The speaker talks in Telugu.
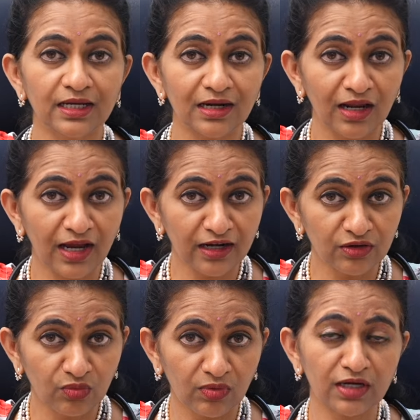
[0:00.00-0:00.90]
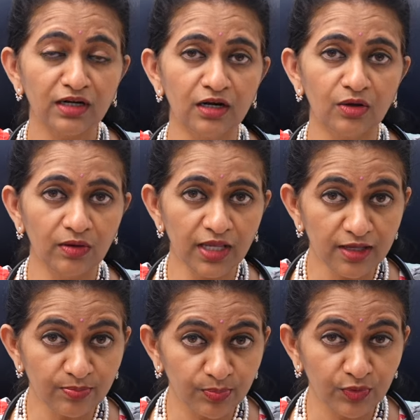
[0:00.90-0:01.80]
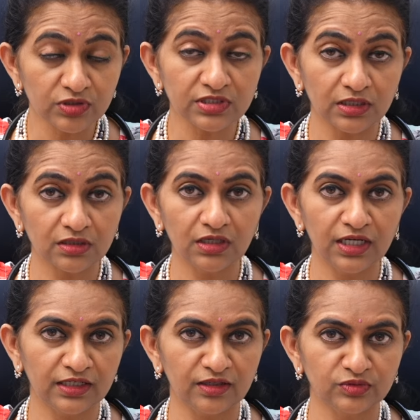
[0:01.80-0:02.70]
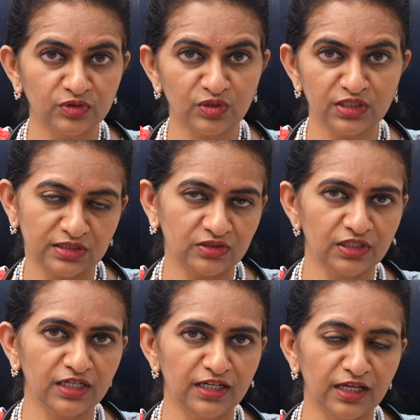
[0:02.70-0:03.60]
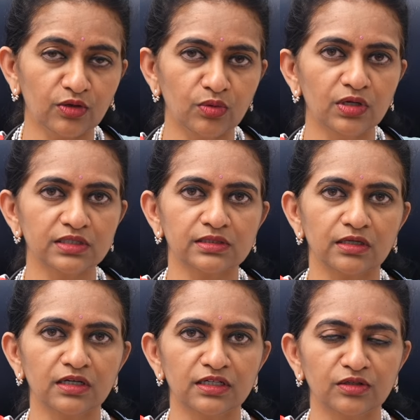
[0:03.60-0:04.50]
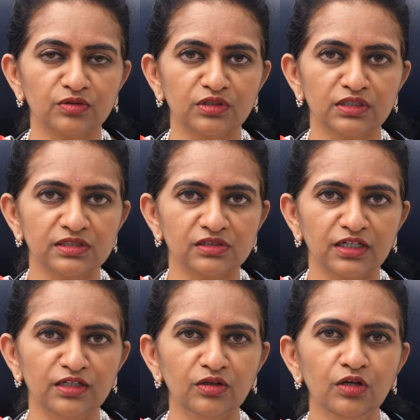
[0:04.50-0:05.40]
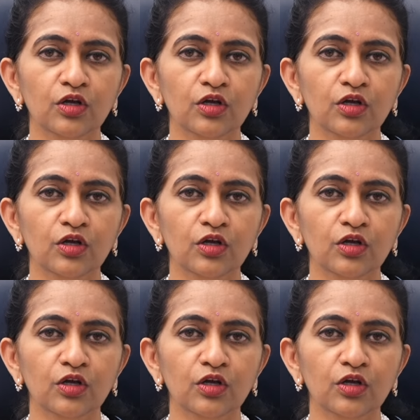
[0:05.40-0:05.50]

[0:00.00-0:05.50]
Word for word: క్లాడ్ వన్లో ఇప్పుడు సర్క్యులేట్ అవుతున్న స్ట్రెయిన్ ఎక్కువగా సర్క్యులేట్ అవుతున్న స్ట్రెయిన్